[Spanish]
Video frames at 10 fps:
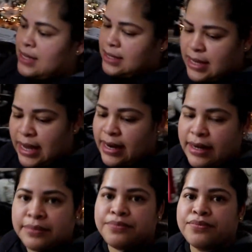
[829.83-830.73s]
la
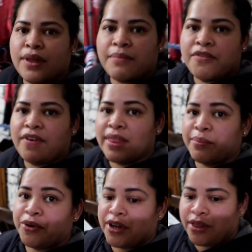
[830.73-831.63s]
cena. Ya me
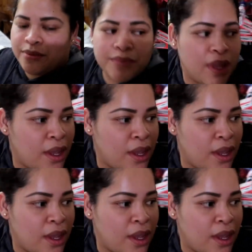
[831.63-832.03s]
falta poquito.